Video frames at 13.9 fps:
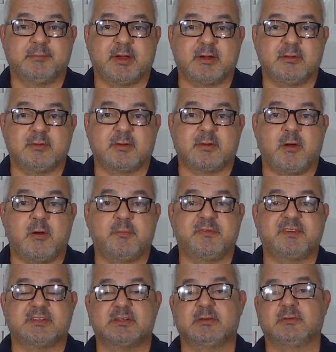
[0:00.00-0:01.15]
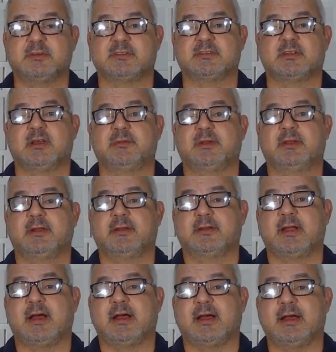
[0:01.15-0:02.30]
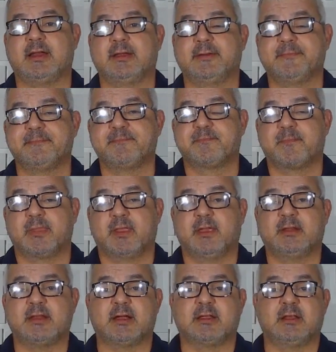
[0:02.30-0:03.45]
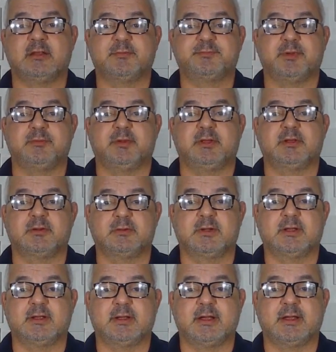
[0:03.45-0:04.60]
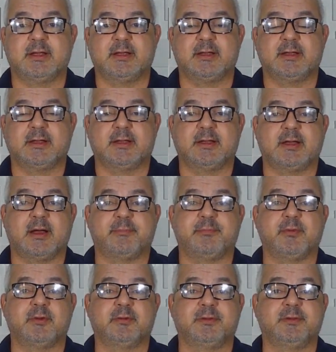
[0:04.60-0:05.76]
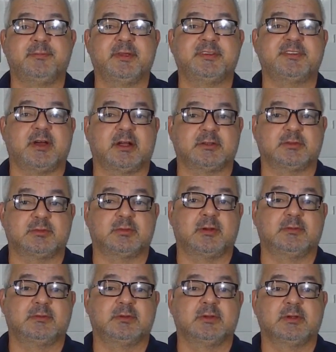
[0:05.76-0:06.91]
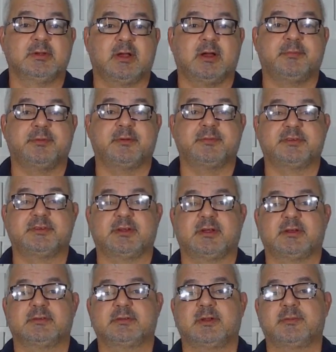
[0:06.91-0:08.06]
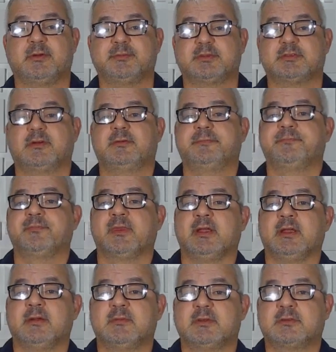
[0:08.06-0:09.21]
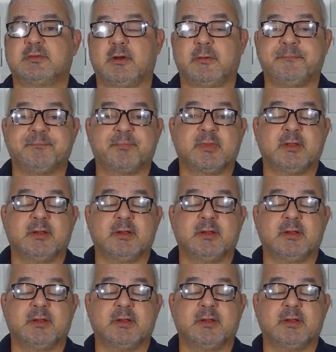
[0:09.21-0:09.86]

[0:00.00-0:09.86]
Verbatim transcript: para o local para fazer o exame né, da área e dar aquele primeiro né, é, é, apoio imediato. Né, apoio imediato. Tá bom, pessoal? Pessoal,